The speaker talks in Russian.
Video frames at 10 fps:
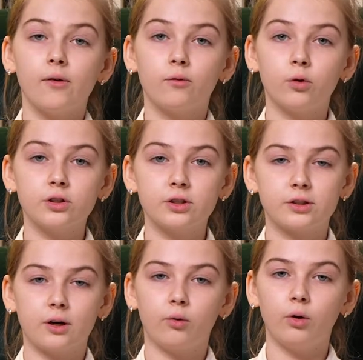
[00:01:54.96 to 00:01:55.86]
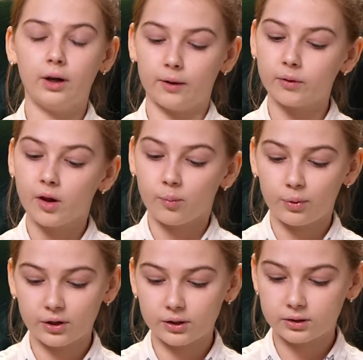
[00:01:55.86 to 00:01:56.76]
Вот сестра Оля
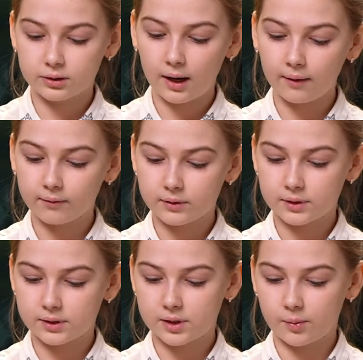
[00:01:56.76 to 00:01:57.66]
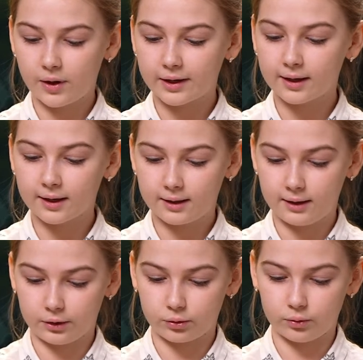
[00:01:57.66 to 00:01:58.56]
принесла собаке
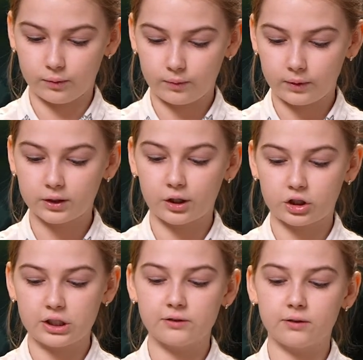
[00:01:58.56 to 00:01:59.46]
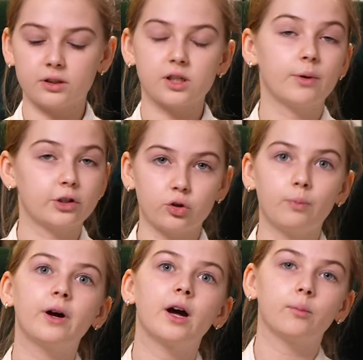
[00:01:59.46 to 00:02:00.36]
котлету и торжественно собачку
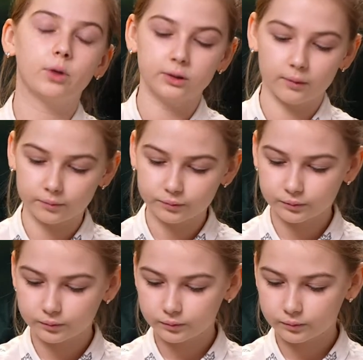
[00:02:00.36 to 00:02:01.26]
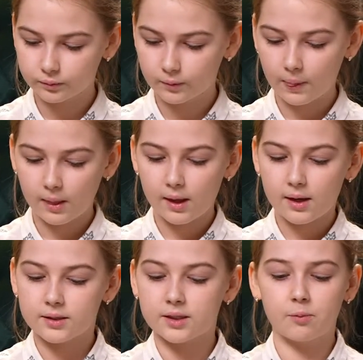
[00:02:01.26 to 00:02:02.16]
покормила.
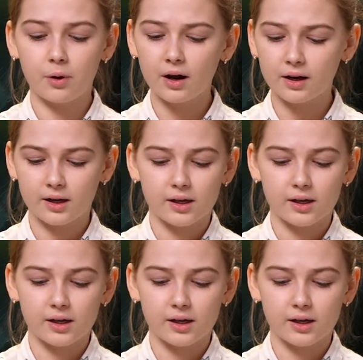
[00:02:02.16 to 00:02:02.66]
Собака